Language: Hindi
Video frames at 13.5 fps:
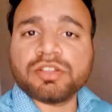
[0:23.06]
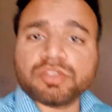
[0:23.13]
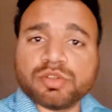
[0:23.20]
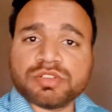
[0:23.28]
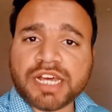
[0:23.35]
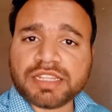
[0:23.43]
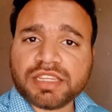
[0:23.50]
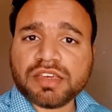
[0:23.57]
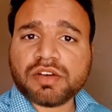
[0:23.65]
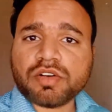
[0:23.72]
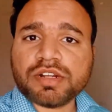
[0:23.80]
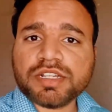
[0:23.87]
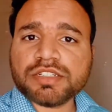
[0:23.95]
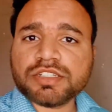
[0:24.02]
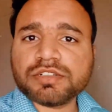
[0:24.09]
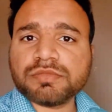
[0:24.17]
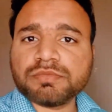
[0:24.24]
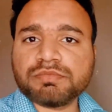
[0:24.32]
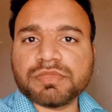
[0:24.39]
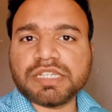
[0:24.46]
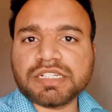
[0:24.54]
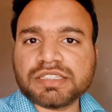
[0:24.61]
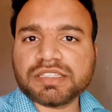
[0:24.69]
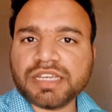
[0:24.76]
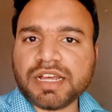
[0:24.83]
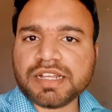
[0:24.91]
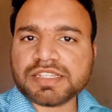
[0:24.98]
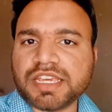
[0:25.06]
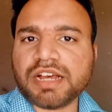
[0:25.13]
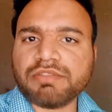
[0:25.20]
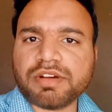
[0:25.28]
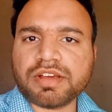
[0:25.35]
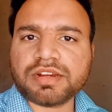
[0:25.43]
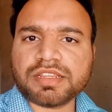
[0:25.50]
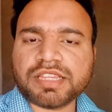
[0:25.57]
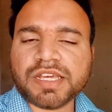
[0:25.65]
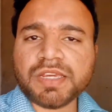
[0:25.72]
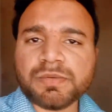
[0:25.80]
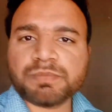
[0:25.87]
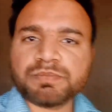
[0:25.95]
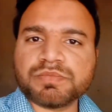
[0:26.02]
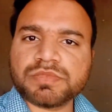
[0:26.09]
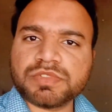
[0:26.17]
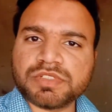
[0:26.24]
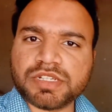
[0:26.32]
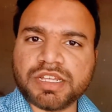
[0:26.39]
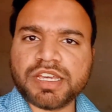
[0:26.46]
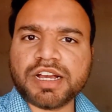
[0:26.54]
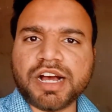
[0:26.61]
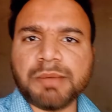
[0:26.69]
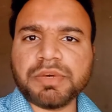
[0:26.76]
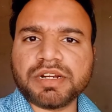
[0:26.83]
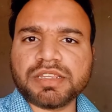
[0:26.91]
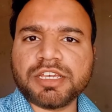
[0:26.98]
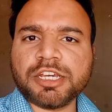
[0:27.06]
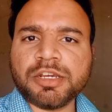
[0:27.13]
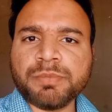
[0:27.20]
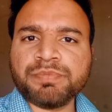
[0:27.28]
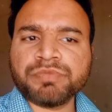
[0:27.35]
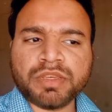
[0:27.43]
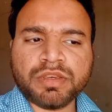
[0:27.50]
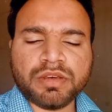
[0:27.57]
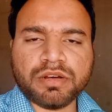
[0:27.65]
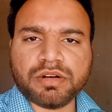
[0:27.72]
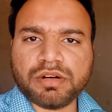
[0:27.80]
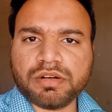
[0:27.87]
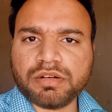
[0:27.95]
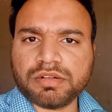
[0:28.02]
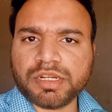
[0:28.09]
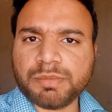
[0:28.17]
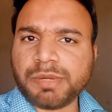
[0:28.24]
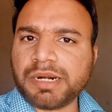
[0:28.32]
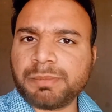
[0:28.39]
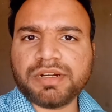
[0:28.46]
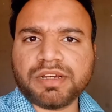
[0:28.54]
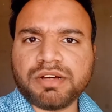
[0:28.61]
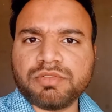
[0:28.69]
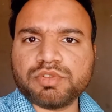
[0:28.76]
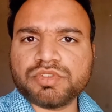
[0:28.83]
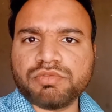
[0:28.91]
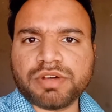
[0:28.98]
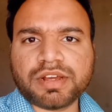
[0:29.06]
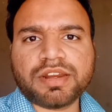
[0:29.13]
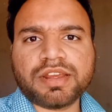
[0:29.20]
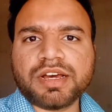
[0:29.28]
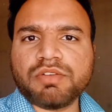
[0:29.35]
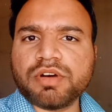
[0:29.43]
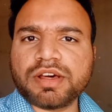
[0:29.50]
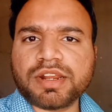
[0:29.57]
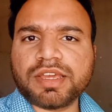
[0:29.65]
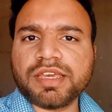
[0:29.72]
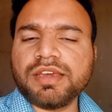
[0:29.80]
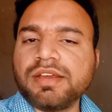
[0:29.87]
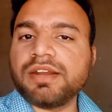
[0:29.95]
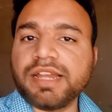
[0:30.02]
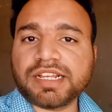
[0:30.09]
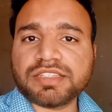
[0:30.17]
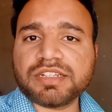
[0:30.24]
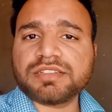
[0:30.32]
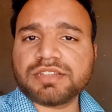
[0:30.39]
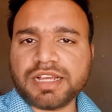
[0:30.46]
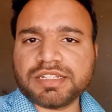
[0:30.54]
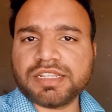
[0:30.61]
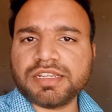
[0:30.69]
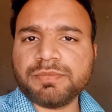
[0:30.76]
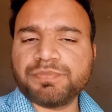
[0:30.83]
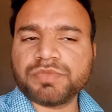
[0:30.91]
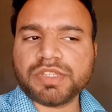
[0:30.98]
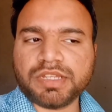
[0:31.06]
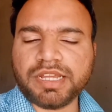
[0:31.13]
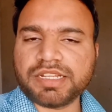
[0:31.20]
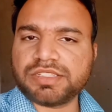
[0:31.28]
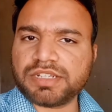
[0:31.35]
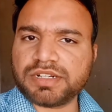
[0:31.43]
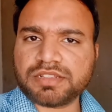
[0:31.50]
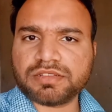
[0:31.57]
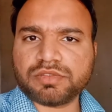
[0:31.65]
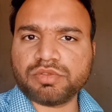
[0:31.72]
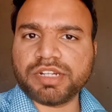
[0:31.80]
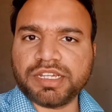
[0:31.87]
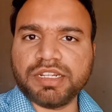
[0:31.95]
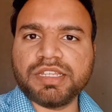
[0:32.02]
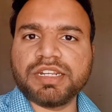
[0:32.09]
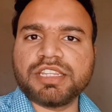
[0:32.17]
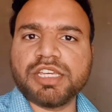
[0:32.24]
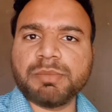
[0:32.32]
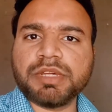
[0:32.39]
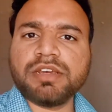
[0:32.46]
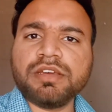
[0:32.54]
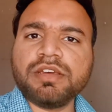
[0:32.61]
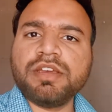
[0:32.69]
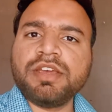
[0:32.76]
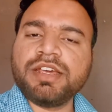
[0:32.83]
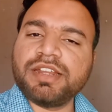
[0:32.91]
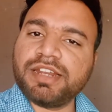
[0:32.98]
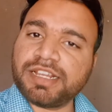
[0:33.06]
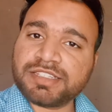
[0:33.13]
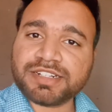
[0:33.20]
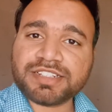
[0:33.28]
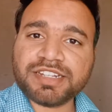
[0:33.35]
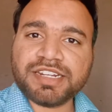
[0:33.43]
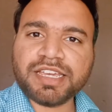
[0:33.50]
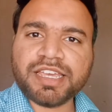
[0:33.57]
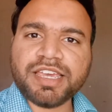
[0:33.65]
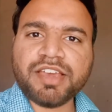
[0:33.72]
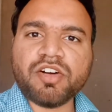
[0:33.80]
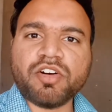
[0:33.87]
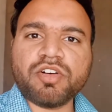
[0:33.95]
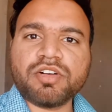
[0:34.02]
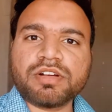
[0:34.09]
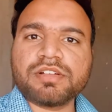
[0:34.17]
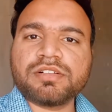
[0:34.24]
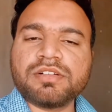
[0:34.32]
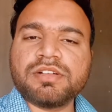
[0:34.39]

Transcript: तो जाते हैं कॉलेज देखते हैं आज क्या वर्क रहता है चल के काम करते हैं डिपार्टमेंट का कुछ वर्क करेंगे वो करेंगे लेक्चर्स आज है लेक्चर्स तो डेली रहते हैं मेरे लेक्चर्स ले लेंगे और